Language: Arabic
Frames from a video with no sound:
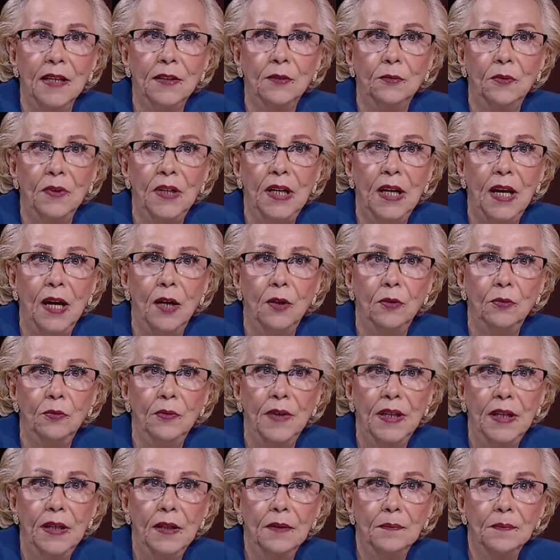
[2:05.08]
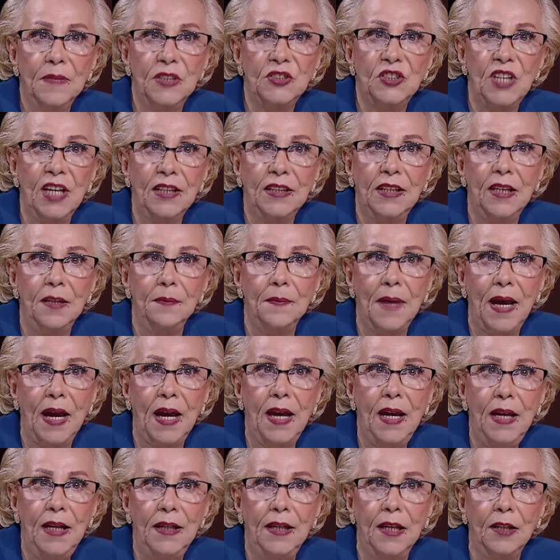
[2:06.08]
ولا هو مشاكل مع
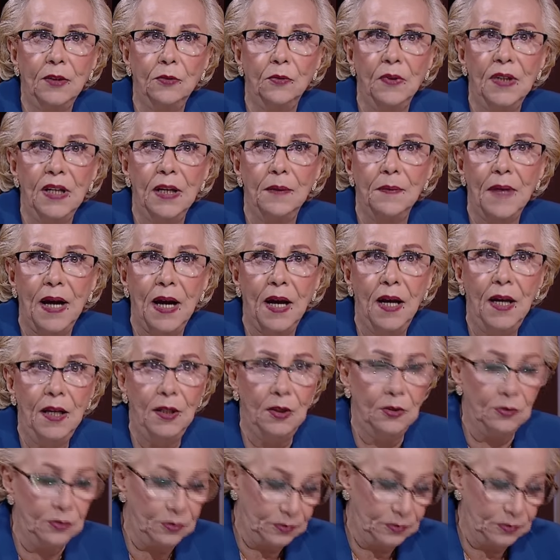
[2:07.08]
اهلك ولا مع اهله